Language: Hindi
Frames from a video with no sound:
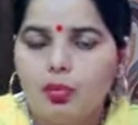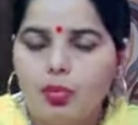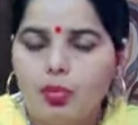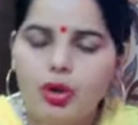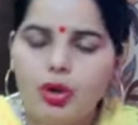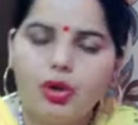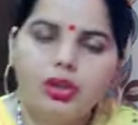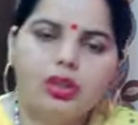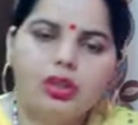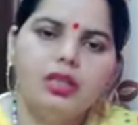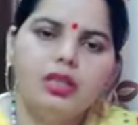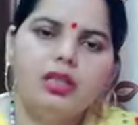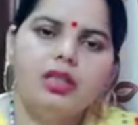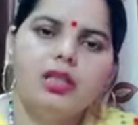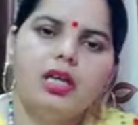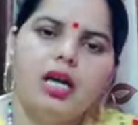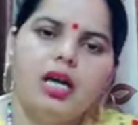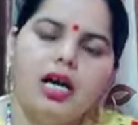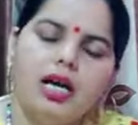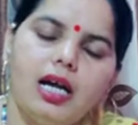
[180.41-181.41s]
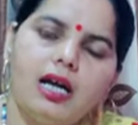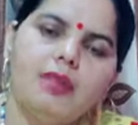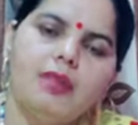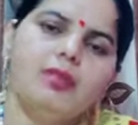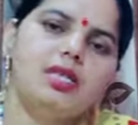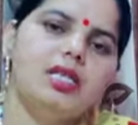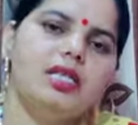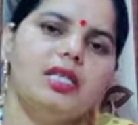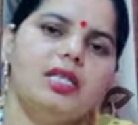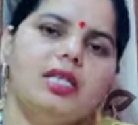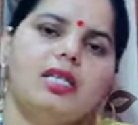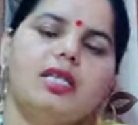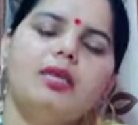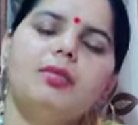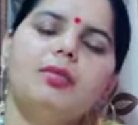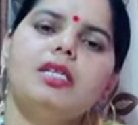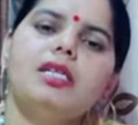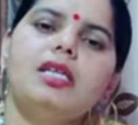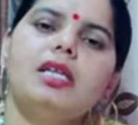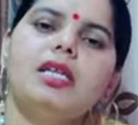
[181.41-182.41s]
बहुत ही आराम से
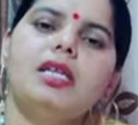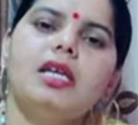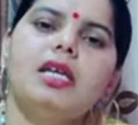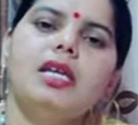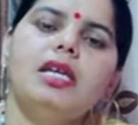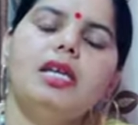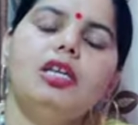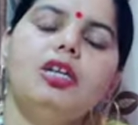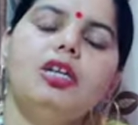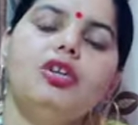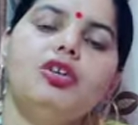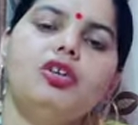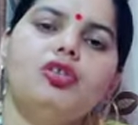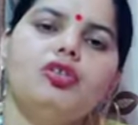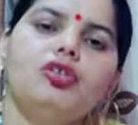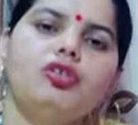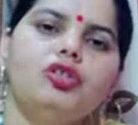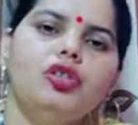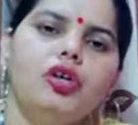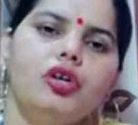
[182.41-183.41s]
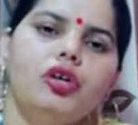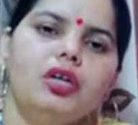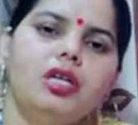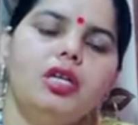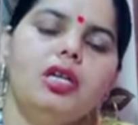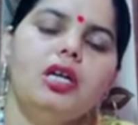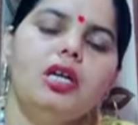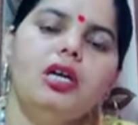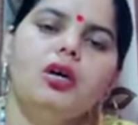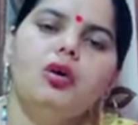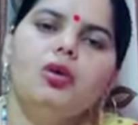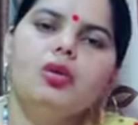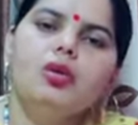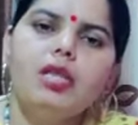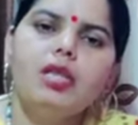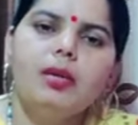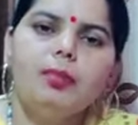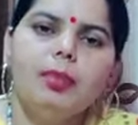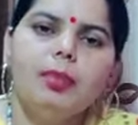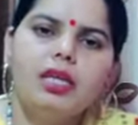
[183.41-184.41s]
जिंदगी बसर करेगी क्यों, क्योंकि
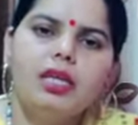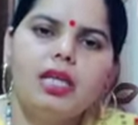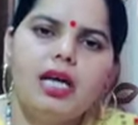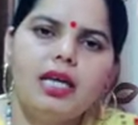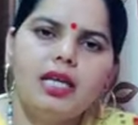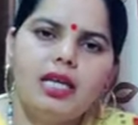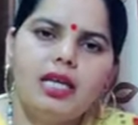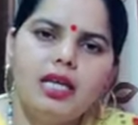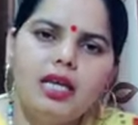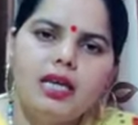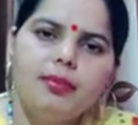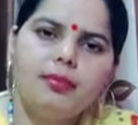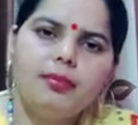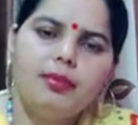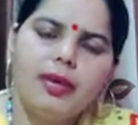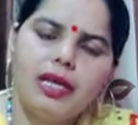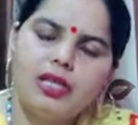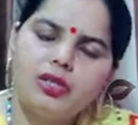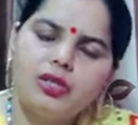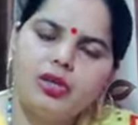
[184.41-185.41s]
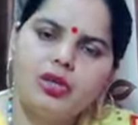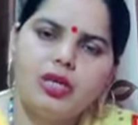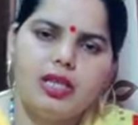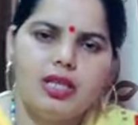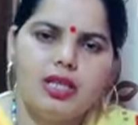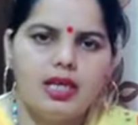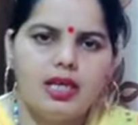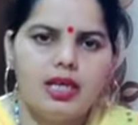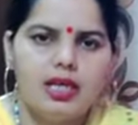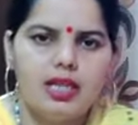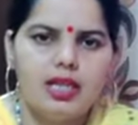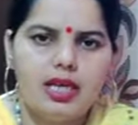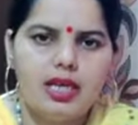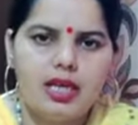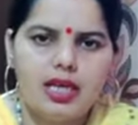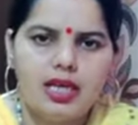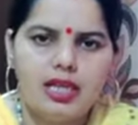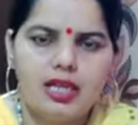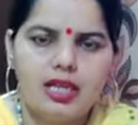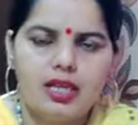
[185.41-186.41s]
उसके पिता ने पैसों की तंगी
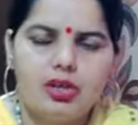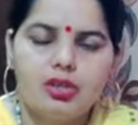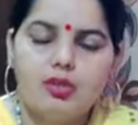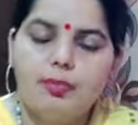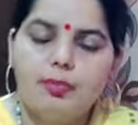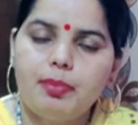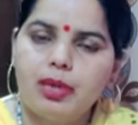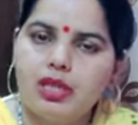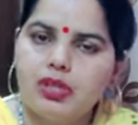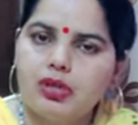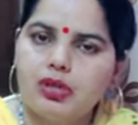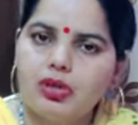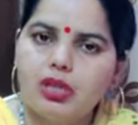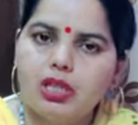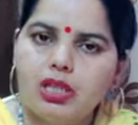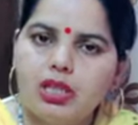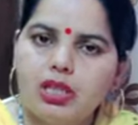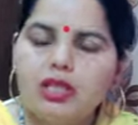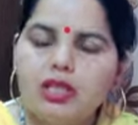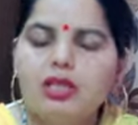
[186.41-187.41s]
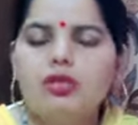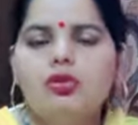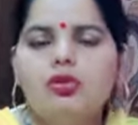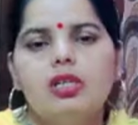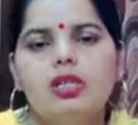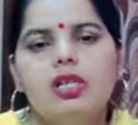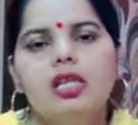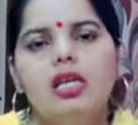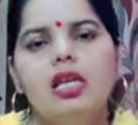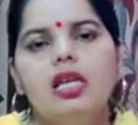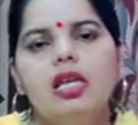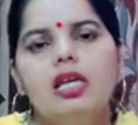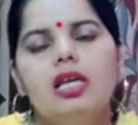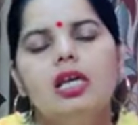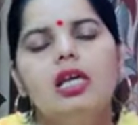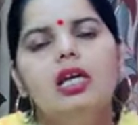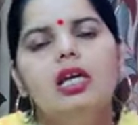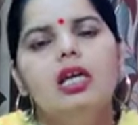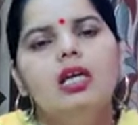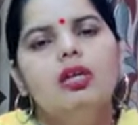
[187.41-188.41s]
देखी थी और जब पैसों की तंगी उसने
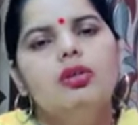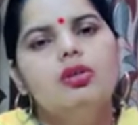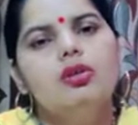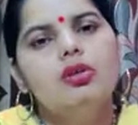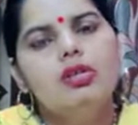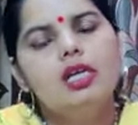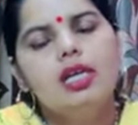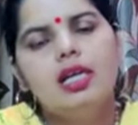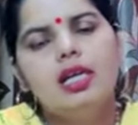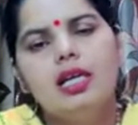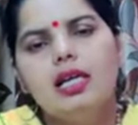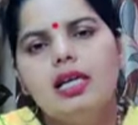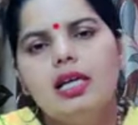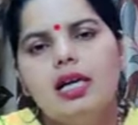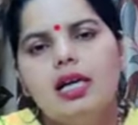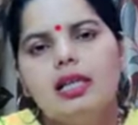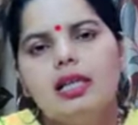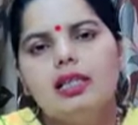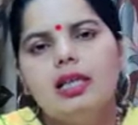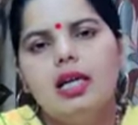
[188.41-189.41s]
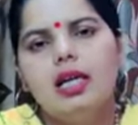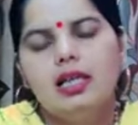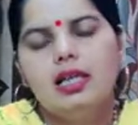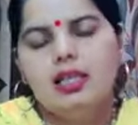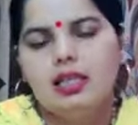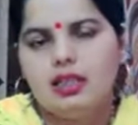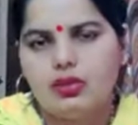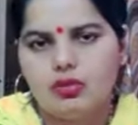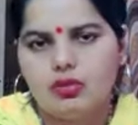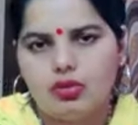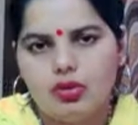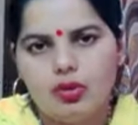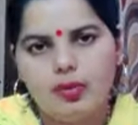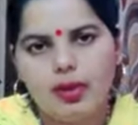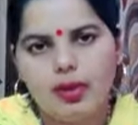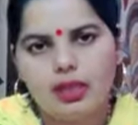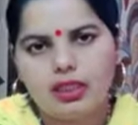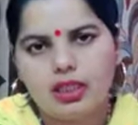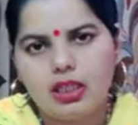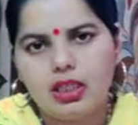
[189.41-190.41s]
देखी तो उसे लग रहा था कि कोई
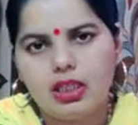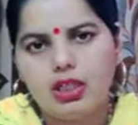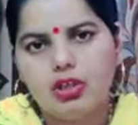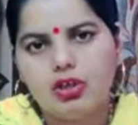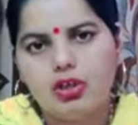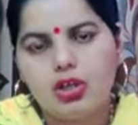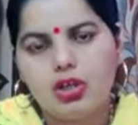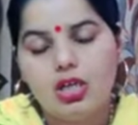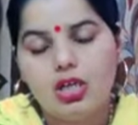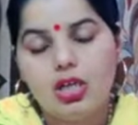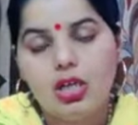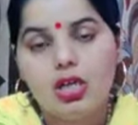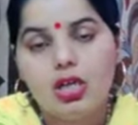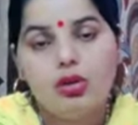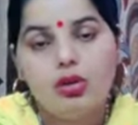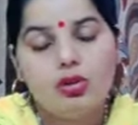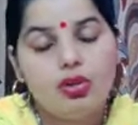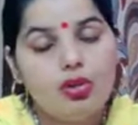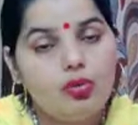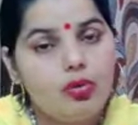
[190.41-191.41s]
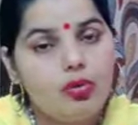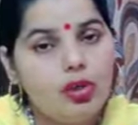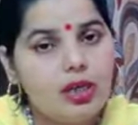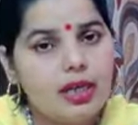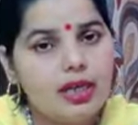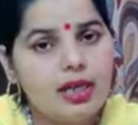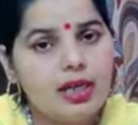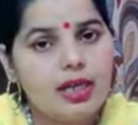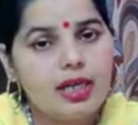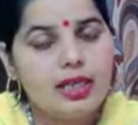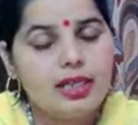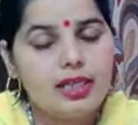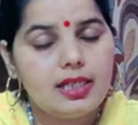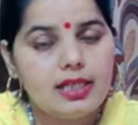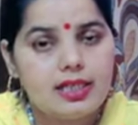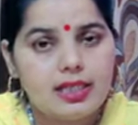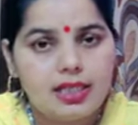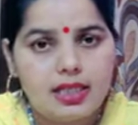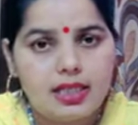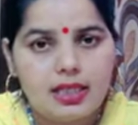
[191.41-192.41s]
बात नहीं क्योंकि जो लड़का
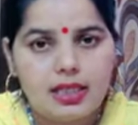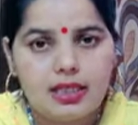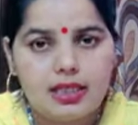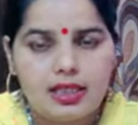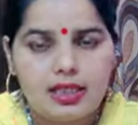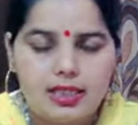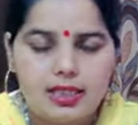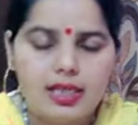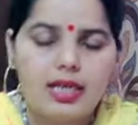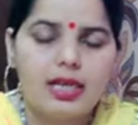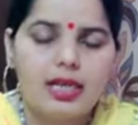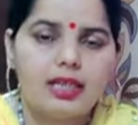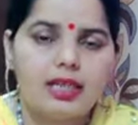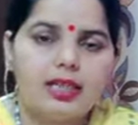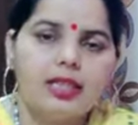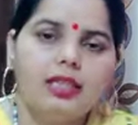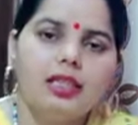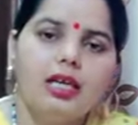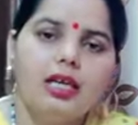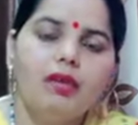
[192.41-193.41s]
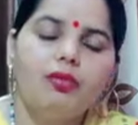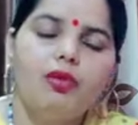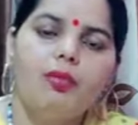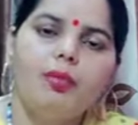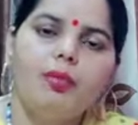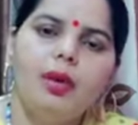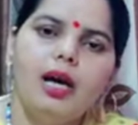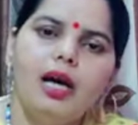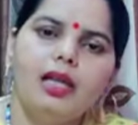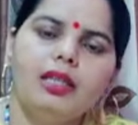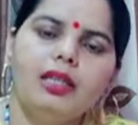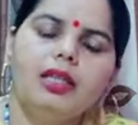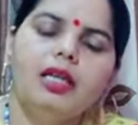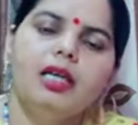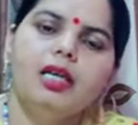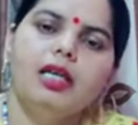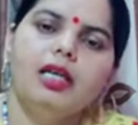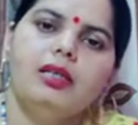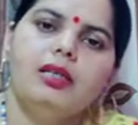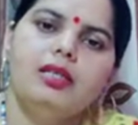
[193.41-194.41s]
नशे नशा करता था वो बात